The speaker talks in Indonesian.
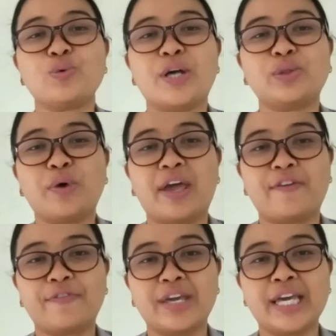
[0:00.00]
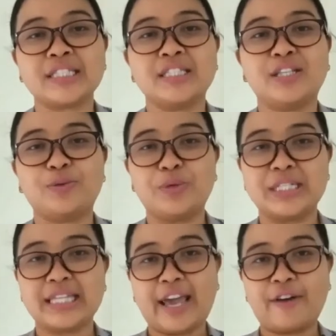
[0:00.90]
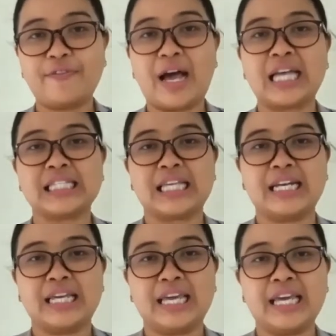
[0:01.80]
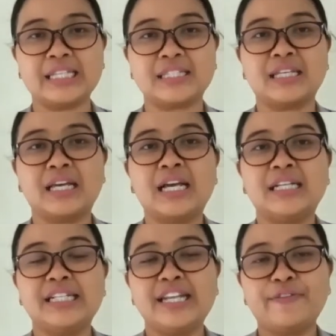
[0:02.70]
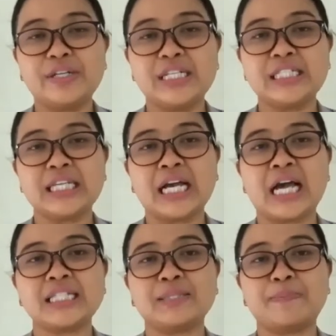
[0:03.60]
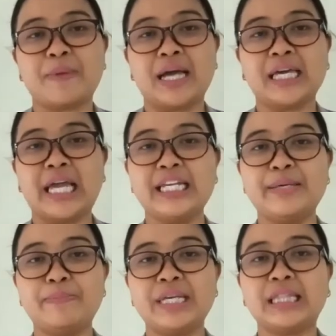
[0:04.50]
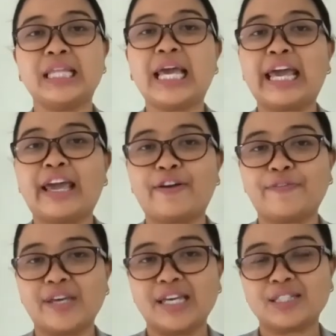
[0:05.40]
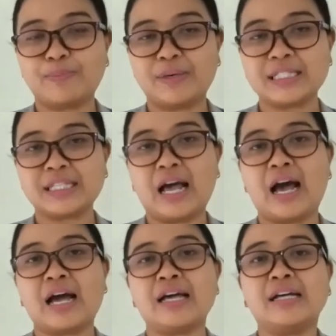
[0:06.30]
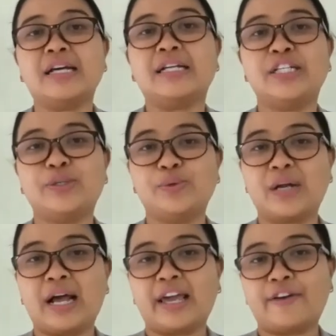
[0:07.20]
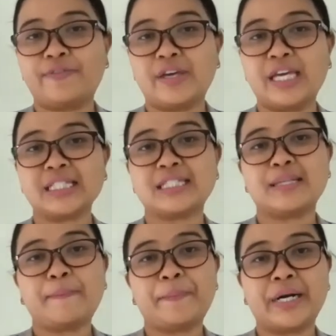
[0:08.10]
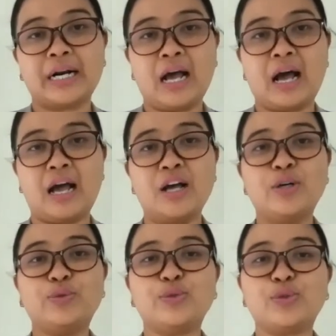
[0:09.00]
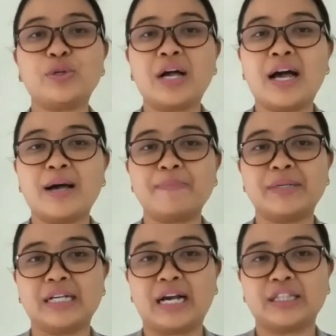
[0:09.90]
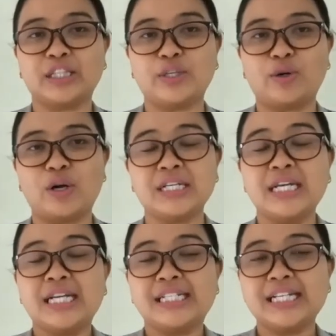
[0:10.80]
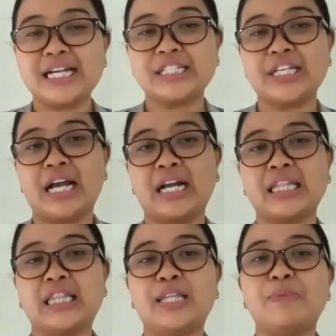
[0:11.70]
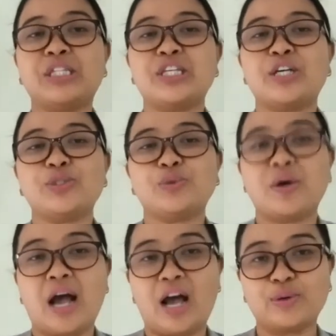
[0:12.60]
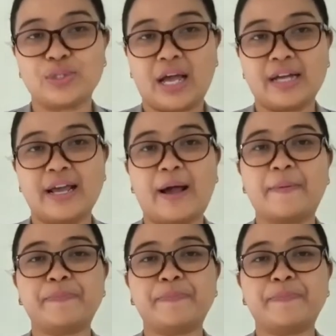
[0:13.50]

suatu fx ditulis f aksen x didefinisikan sebagai limit fx plus h dikurang fx per h untuk h mendekati 0 dengan syarat limitnya juga harus ada.